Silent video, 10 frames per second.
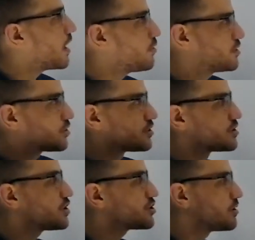او
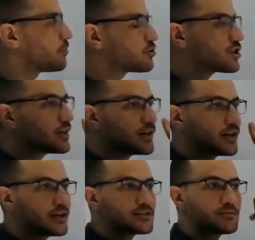الترانزليشنال موشن ان
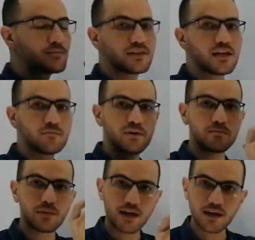الجسم بيتنقل
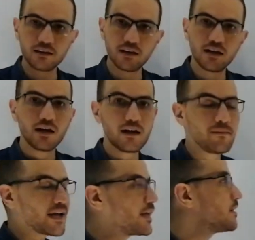من مكان
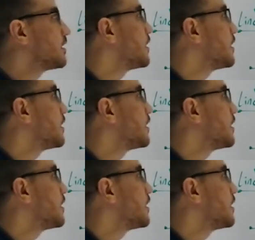لمكان